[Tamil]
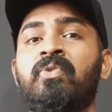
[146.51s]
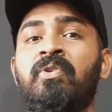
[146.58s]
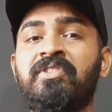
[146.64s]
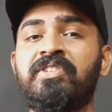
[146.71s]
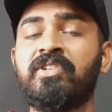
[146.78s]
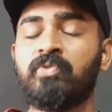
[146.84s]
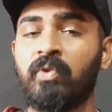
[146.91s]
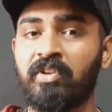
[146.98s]

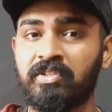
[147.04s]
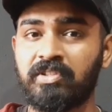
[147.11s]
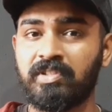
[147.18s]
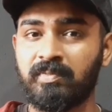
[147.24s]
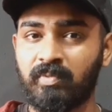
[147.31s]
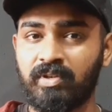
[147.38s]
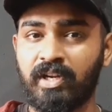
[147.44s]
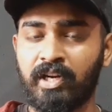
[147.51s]
சொல்யூஷன்
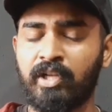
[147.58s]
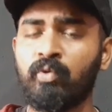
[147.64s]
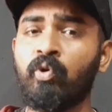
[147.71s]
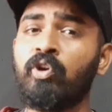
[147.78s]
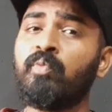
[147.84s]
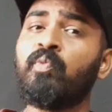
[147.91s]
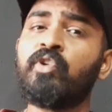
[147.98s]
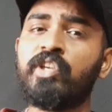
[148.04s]
சொல்கிறதுக்கு முன்னாடி
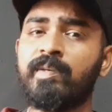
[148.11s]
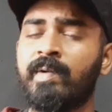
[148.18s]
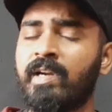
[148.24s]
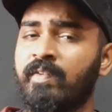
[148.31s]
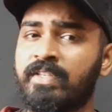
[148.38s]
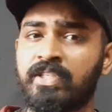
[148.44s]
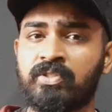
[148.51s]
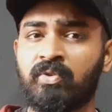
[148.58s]
ஒரு
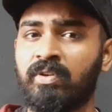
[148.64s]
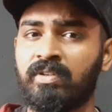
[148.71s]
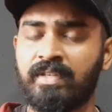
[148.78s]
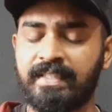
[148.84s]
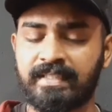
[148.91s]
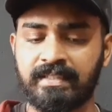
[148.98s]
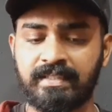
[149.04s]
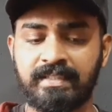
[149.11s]
முக்கியமான விஷயம் சொல்லணும்னு
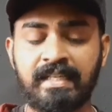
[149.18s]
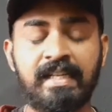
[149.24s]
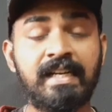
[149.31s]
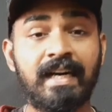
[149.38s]
நினைக்கிறோம்